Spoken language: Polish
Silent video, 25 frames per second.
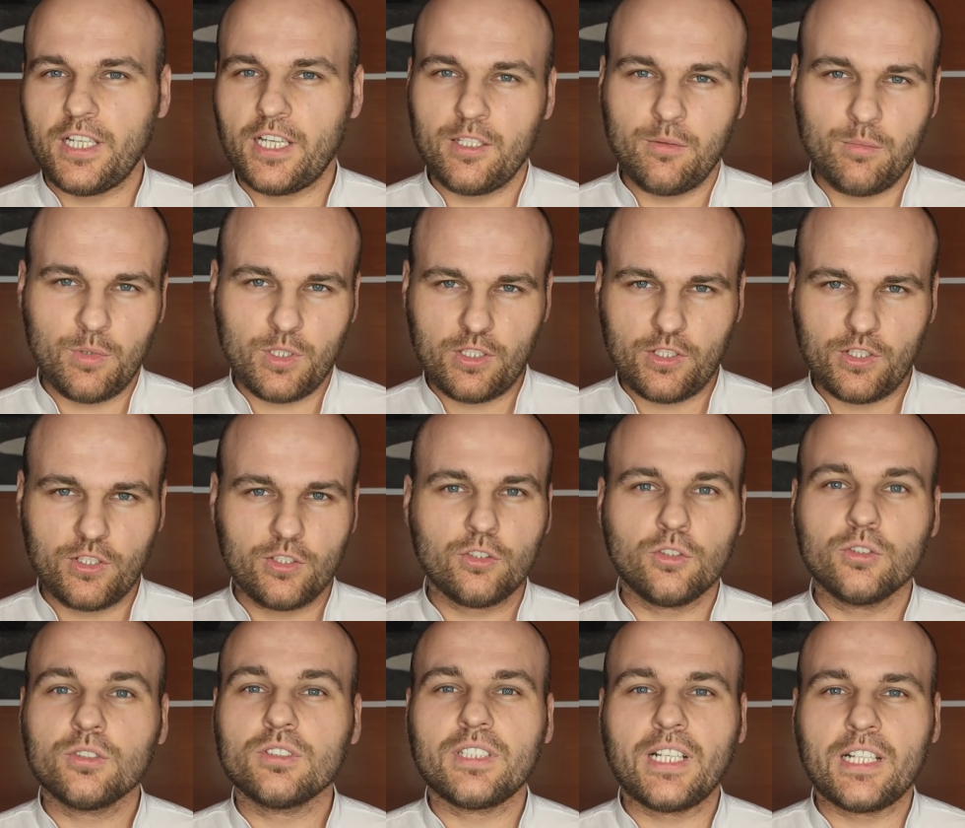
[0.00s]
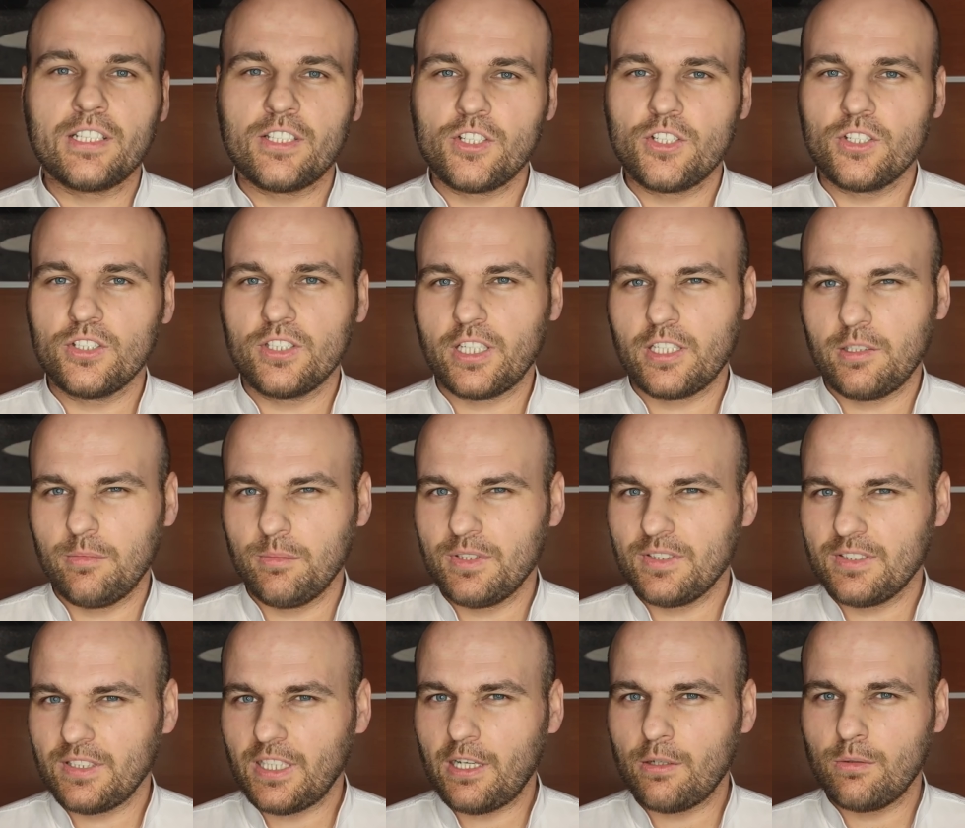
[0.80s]
Myślę, że to stanie się takim
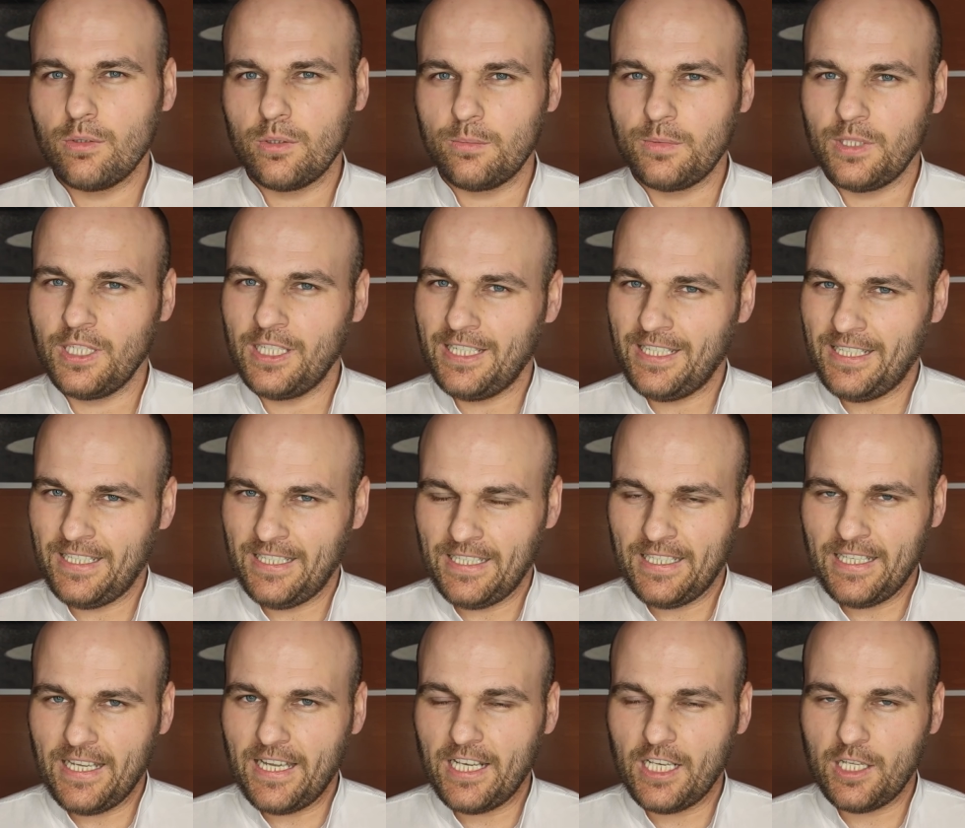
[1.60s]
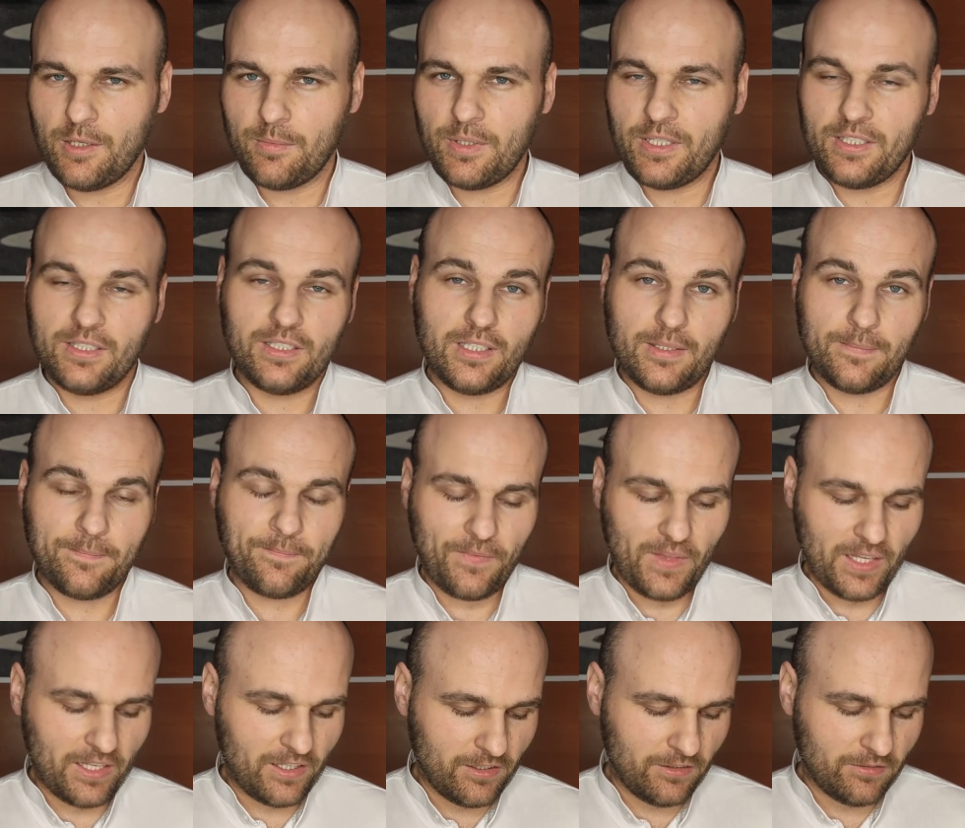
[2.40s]
stałym elementem
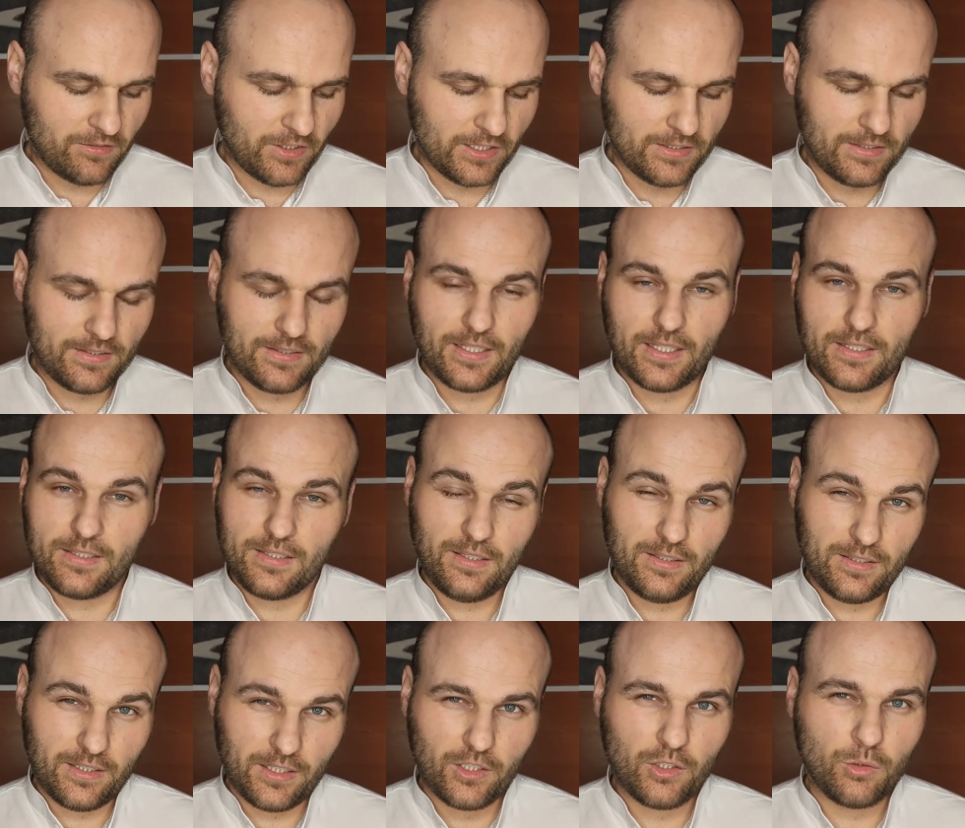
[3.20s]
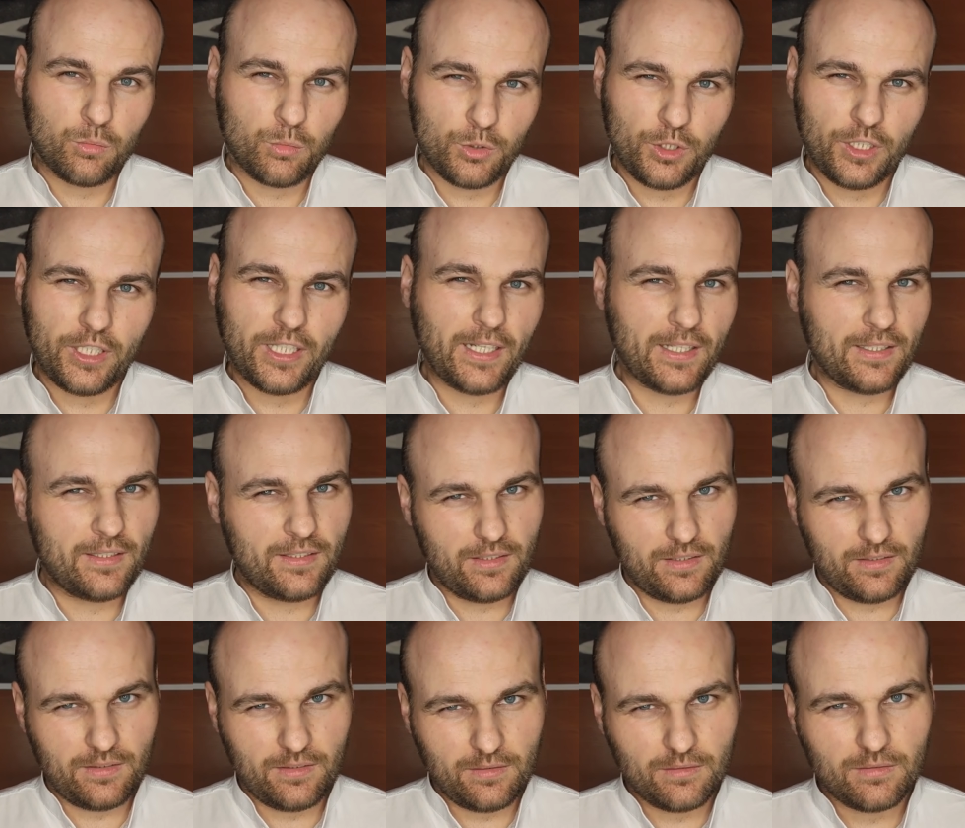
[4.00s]
rywalizacji. Te
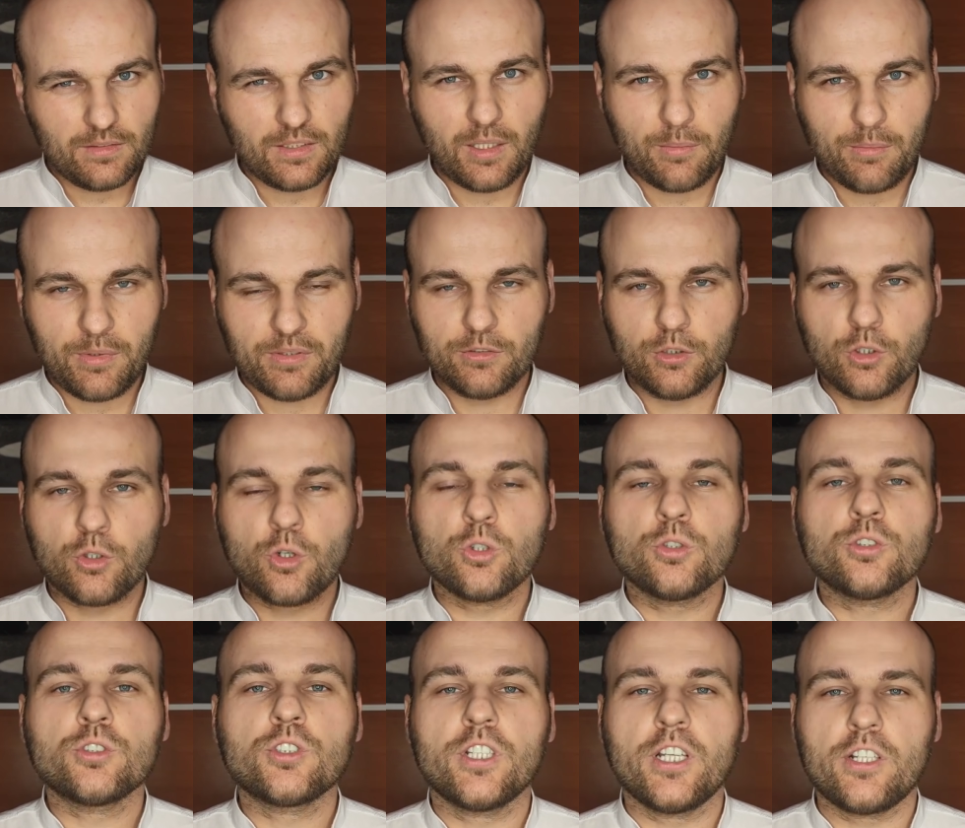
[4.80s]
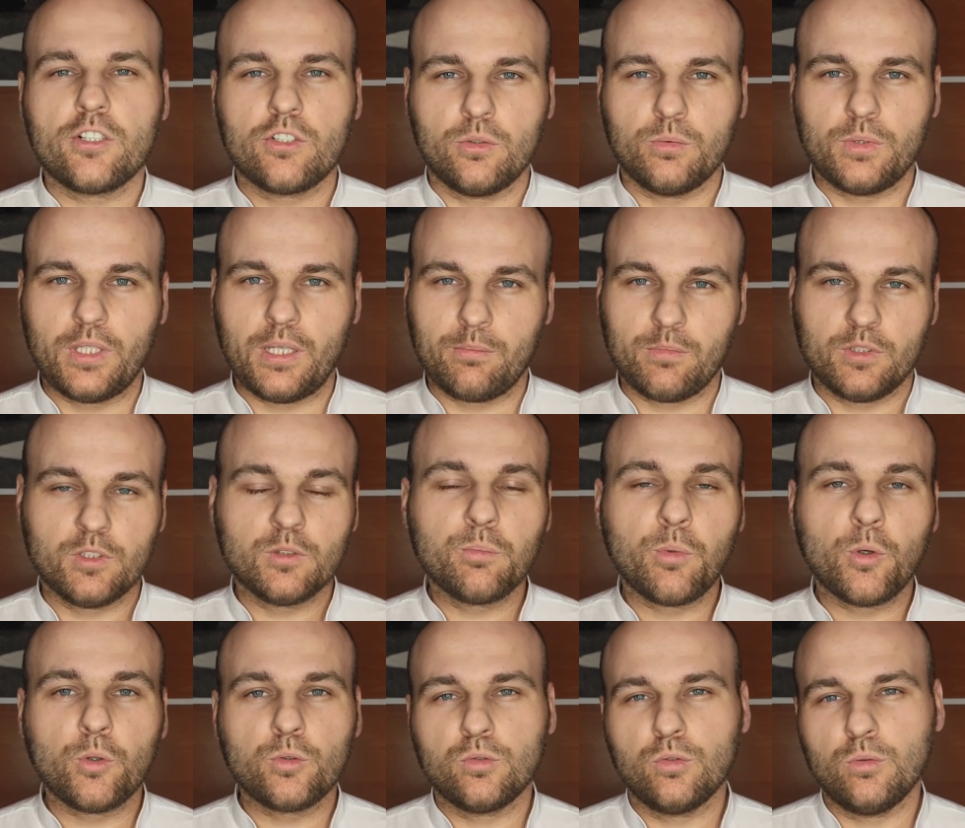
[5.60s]
komunikaty na pewno rozszerzą nam
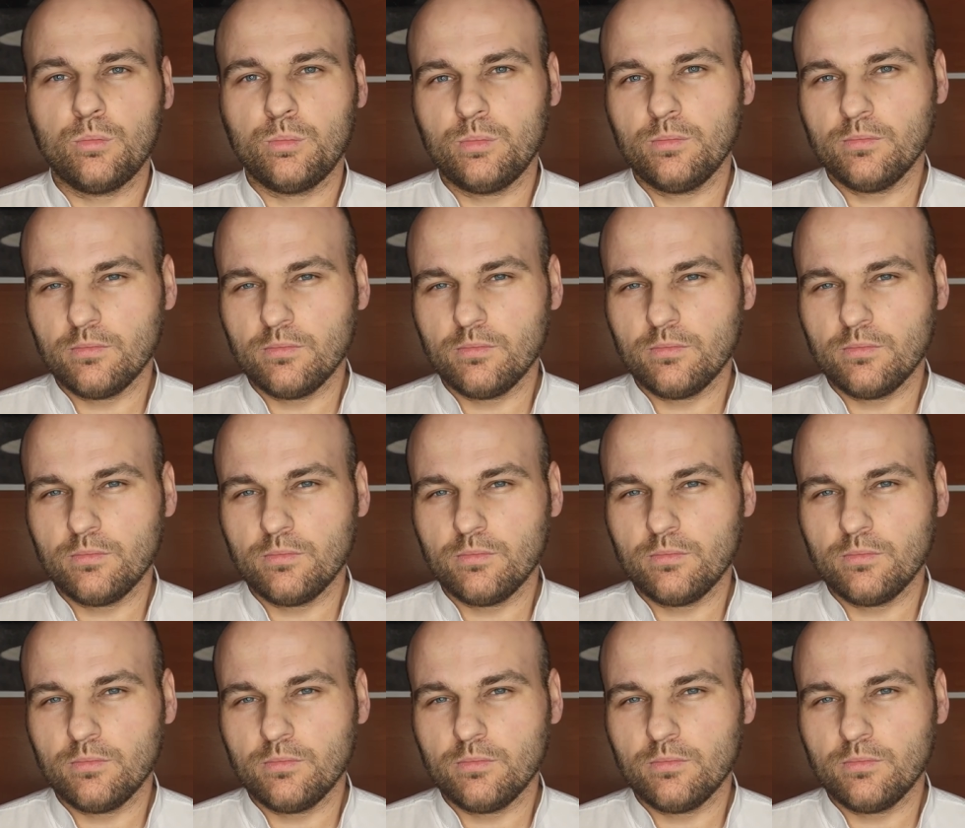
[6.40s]
sposób